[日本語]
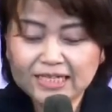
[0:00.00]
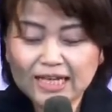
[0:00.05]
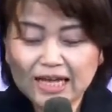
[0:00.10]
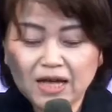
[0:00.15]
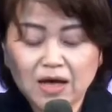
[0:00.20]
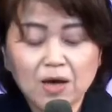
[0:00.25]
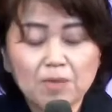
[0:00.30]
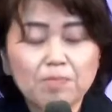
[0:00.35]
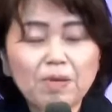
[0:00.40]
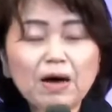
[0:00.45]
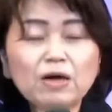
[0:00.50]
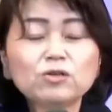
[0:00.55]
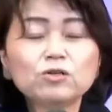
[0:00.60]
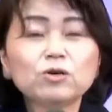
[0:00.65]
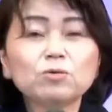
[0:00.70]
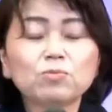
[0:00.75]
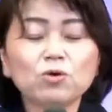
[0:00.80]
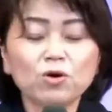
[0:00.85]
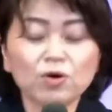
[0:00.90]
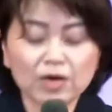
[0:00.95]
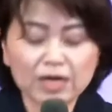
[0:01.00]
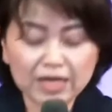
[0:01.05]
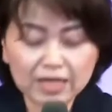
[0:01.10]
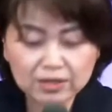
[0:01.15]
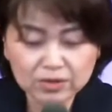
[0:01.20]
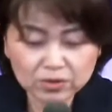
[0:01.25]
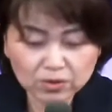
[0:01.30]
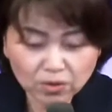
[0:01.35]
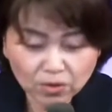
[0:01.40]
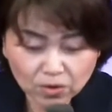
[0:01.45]
ね、パウロも、えっ
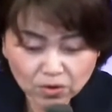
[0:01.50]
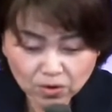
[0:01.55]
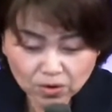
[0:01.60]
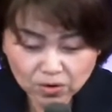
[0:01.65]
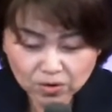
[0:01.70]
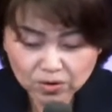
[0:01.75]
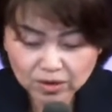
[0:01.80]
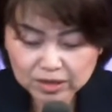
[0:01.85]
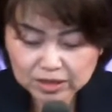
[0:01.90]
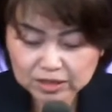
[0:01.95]
と、